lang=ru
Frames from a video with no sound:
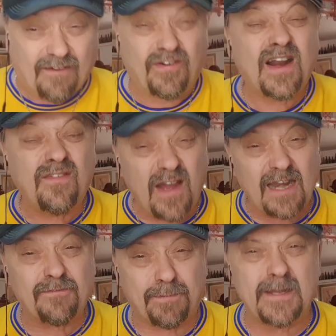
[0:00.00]

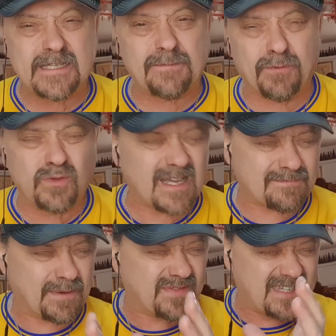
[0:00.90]
Воровали, в принципе, у
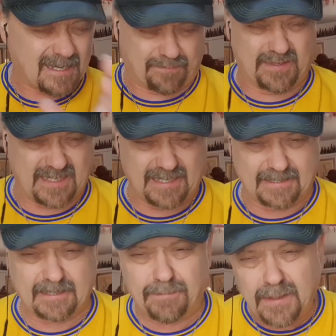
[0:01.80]
нас при всех
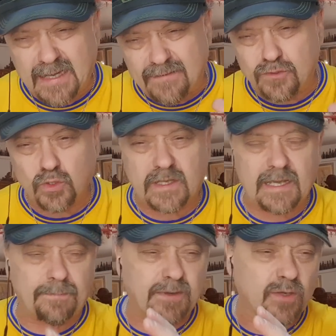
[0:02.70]
президентах. При
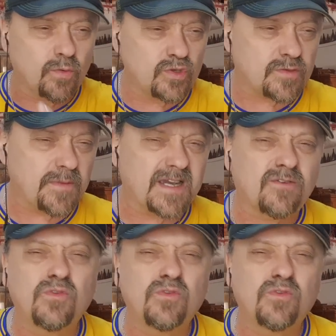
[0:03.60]
Кравчуке, при Кучме.